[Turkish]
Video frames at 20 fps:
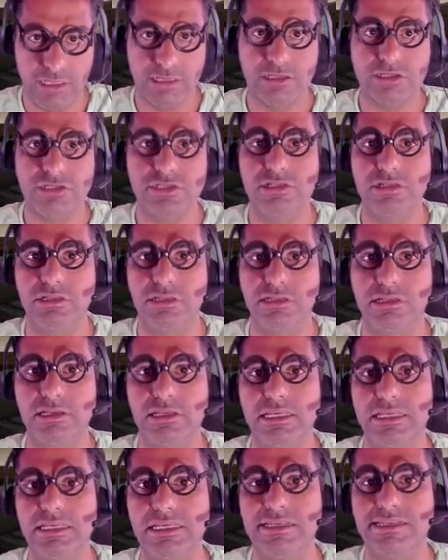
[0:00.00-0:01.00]

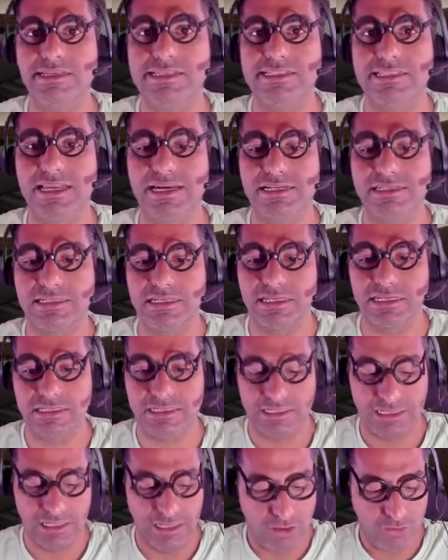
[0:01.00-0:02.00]
Şimdi
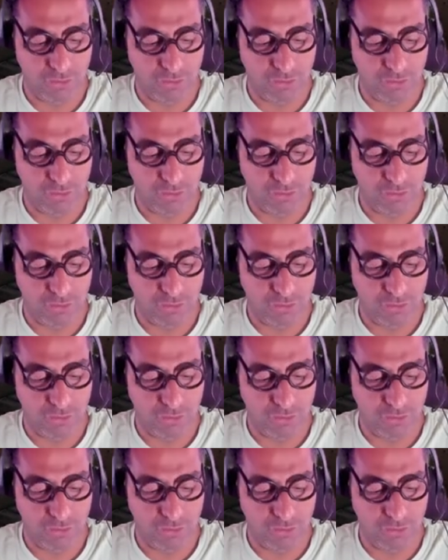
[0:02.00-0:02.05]
isterseniz